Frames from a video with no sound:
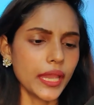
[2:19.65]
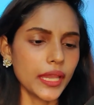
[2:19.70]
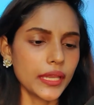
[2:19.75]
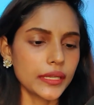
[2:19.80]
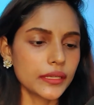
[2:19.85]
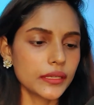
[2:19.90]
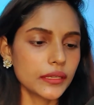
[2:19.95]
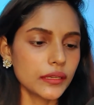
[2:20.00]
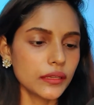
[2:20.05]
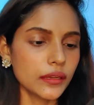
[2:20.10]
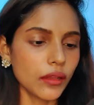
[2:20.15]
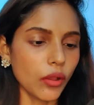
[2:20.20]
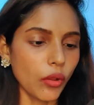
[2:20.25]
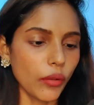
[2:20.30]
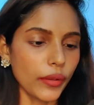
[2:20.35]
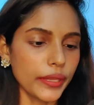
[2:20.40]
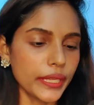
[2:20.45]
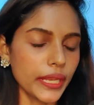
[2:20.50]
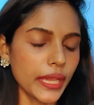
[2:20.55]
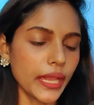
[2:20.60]
एरगन
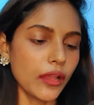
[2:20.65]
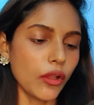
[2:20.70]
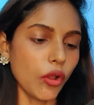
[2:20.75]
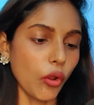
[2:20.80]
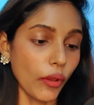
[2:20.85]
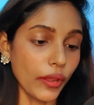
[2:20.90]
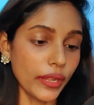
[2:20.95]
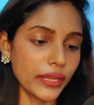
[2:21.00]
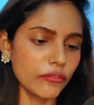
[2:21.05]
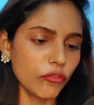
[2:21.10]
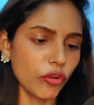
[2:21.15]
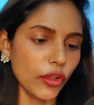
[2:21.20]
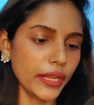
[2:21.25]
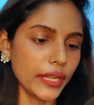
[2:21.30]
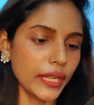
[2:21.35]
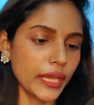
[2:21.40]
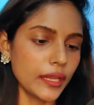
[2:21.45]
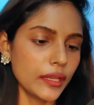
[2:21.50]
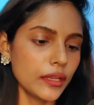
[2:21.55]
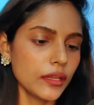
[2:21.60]
ऑयल है ऑलिव
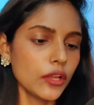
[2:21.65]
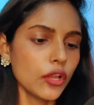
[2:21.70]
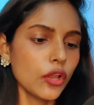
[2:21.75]
ऑयल है